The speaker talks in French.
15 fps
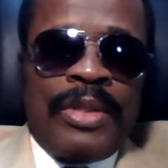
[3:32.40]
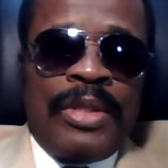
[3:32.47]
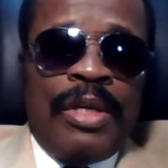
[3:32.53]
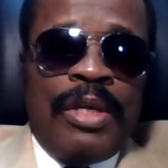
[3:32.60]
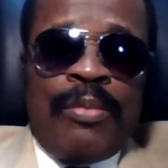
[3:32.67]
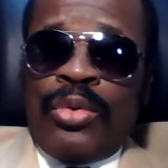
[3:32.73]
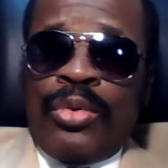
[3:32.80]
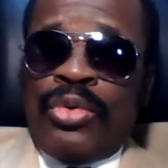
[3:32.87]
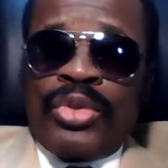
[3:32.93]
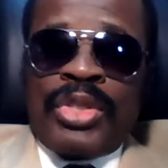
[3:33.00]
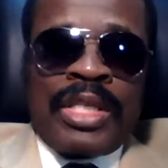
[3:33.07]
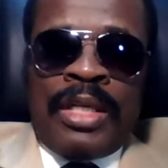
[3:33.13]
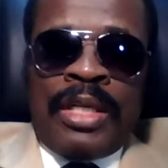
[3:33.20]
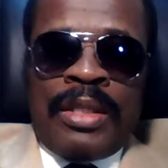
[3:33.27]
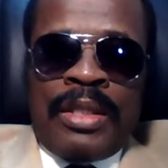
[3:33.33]
Et
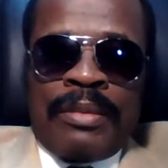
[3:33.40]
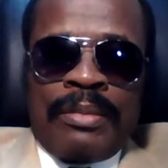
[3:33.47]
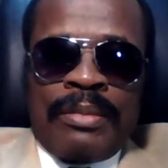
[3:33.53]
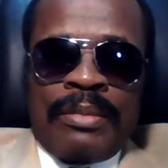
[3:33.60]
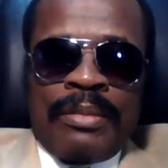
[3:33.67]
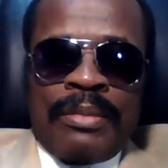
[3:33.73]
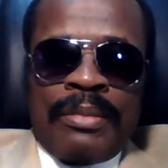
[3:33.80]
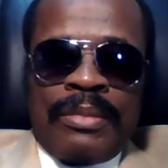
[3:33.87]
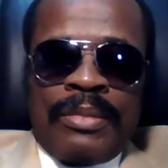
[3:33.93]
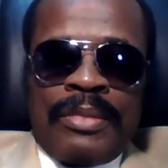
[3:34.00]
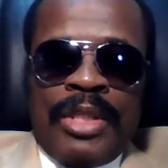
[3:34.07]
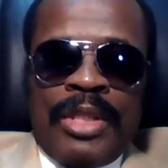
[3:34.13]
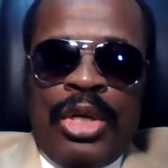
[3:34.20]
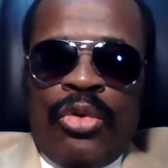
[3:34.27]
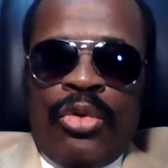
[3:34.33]
pourtant,
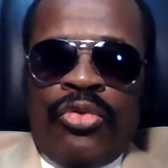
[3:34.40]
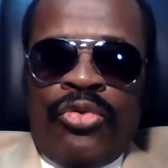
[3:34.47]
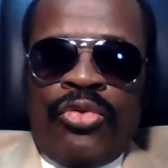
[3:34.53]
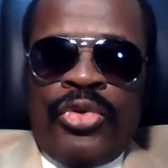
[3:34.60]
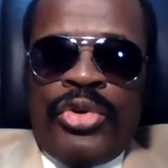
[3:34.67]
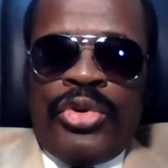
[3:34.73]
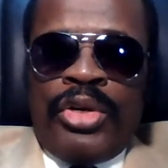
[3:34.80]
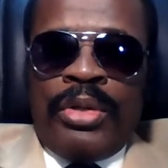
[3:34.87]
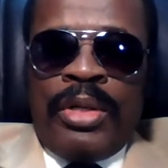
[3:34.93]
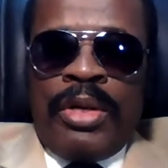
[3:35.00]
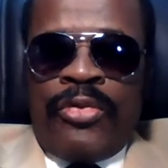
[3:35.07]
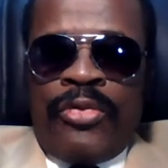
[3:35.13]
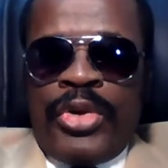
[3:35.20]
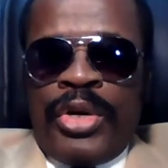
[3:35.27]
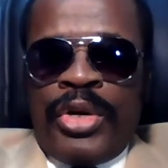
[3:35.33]
il venait, il
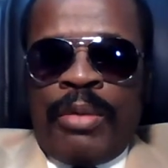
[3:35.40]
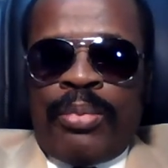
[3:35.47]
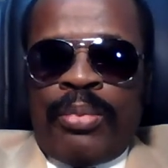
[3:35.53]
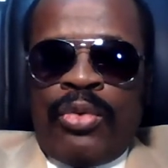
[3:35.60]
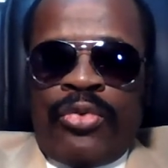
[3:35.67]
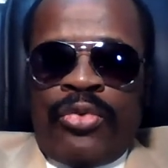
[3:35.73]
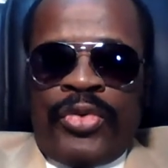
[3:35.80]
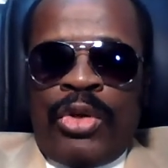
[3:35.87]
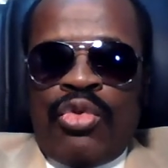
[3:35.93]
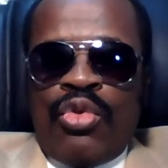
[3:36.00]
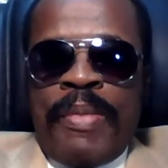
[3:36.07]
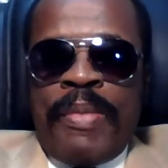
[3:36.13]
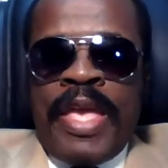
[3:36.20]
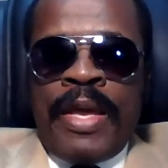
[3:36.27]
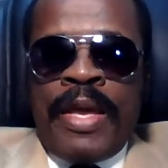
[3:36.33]
venait pour faire le
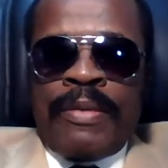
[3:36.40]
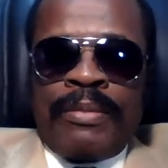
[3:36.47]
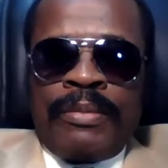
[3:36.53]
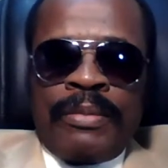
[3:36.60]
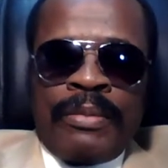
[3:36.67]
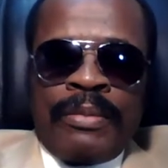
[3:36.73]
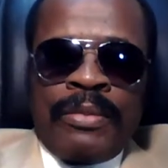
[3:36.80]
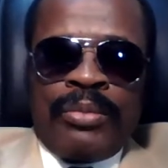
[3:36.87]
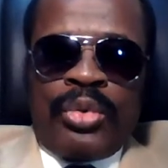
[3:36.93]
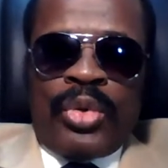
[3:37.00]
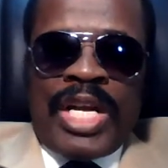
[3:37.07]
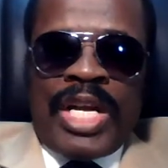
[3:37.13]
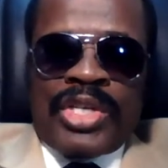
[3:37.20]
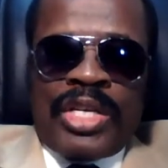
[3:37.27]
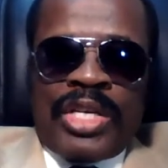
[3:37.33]
bien, pour
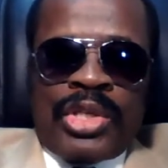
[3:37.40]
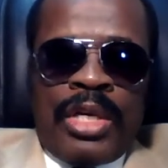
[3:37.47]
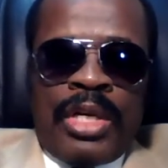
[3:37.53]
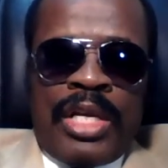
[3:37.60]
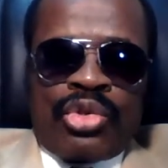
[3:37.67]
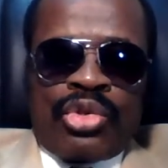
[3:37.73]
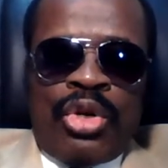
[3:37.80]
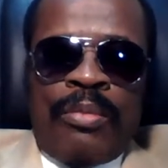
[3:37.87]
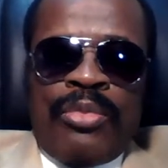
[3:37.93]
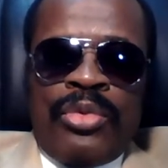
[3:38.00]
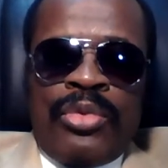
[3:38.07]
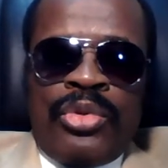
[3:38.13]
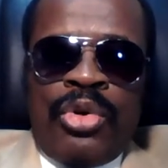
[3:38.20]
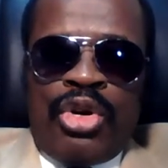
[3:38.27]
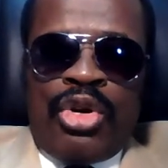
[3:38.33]
acheter les hommes
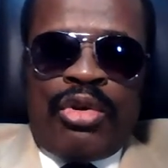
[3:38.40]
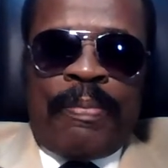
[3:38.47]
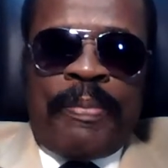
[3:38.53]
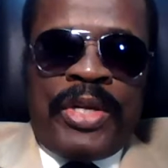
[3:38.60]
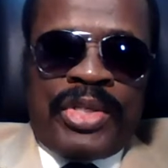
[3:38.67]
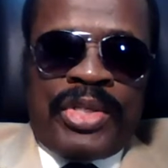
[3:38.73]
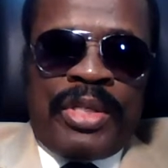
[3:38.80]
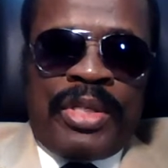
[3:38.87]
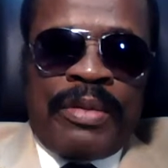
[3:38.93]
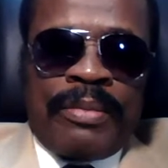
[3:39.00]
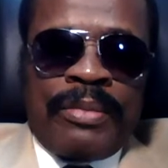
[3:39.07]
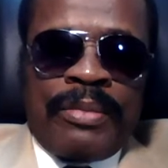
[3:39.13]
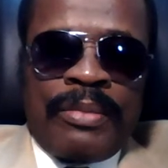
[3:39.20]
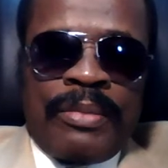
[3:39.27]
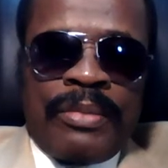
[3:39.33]
de leurs péchés.
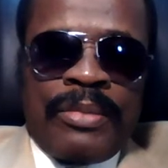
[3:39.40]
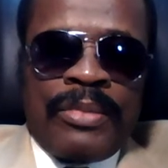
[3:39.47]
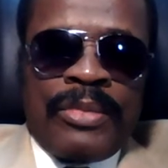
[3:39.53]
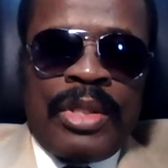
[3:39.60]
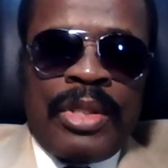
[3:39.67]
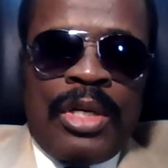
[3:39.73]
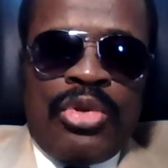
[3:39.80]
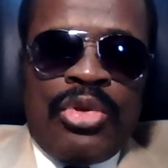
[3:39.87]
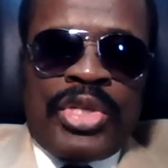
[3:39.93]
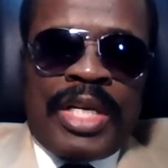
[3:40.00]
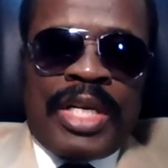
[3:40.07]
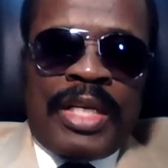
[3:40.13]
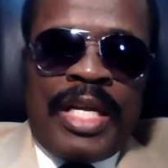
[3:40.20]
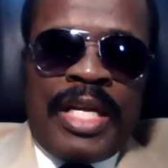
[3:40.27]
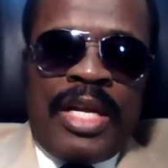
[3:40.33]

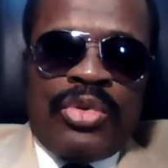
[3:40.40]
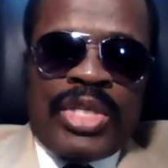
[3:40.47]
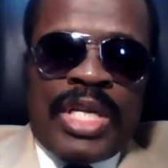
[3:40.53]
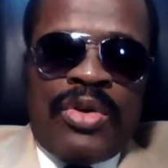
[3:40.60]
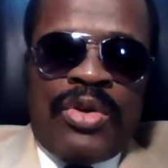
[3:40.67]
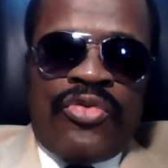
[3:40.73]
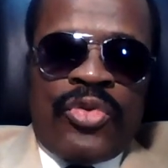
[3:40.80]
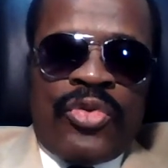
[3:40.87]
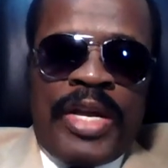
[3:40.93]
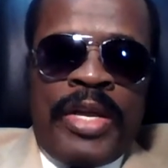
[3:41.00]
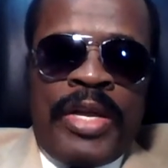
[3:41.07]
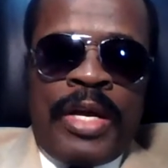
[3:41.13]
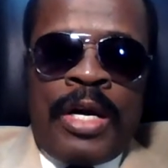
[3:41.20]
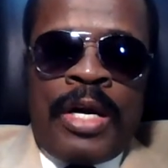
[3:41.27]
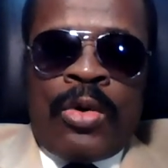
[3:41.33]
L'Éternel nous a
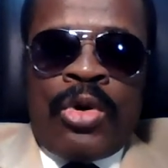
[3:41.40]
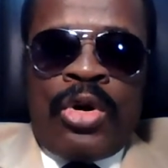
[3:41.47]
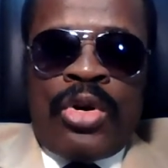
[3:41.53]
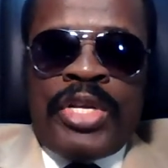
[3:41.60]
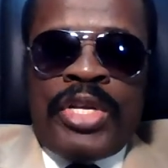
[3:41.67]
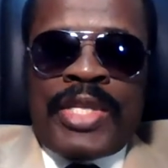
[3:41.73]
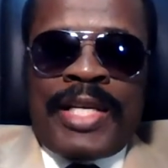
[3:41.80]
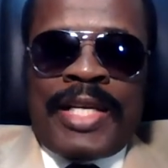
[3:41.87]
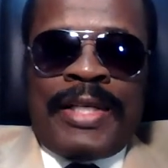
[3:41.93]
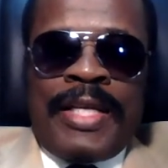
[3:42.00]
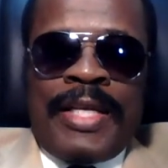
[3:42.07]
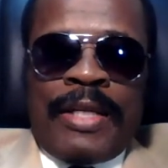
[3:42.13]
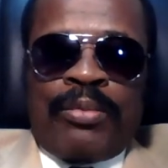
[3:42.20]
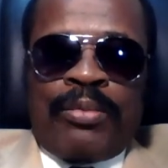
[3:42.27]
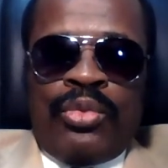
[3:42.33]
envoyé encore
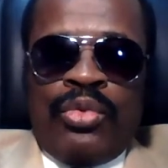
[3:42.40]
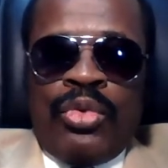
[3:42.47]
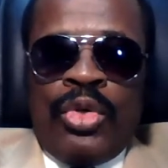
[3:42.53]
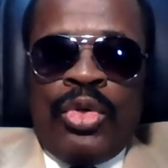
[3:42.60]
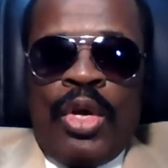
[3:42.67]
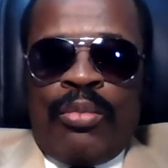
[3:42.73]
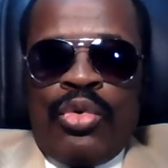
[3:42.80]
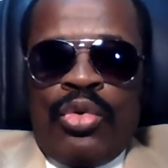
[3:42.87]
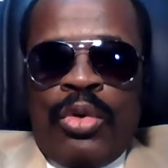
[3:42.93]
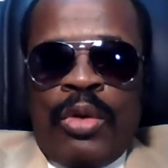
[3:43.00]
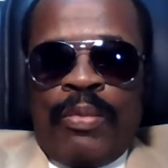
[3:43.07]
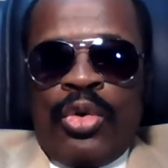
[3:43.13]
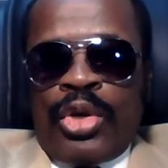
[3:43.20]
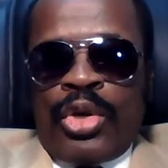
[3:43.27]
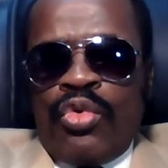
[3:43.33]
l'Internet
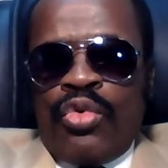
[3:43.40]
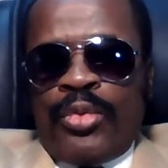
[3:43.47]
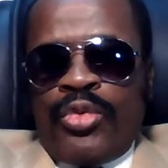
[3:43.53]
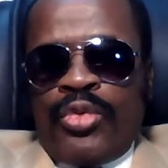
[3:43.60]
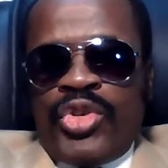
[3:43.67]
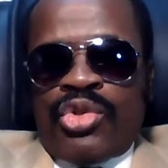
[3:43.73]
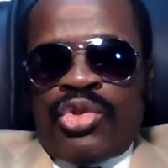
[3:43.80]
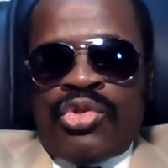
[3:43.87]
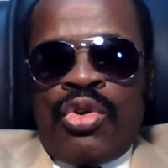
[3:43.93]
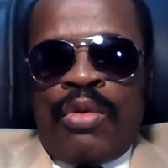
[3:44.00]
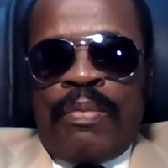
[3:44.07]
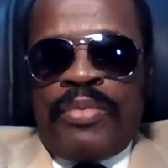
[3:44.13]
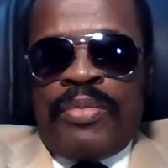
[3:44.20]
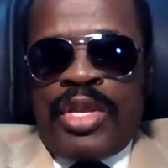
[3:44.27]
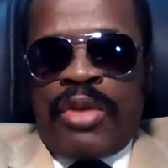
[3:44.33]
pour, que nous puissions
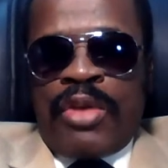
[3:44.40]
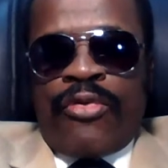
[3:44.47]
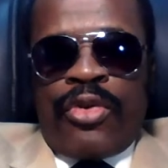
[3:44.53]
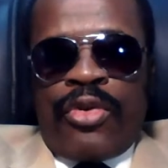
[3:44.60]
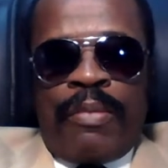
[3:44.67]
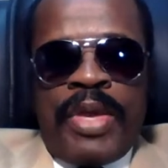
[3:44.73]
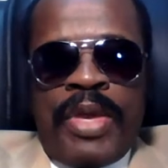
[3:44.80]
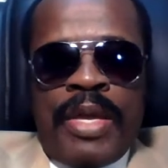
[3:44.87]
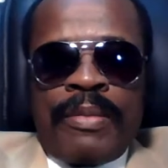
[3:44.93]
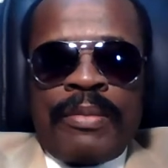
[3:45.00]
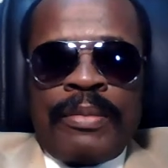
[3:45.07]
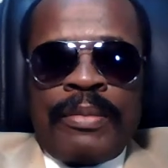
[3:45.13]
bien informer,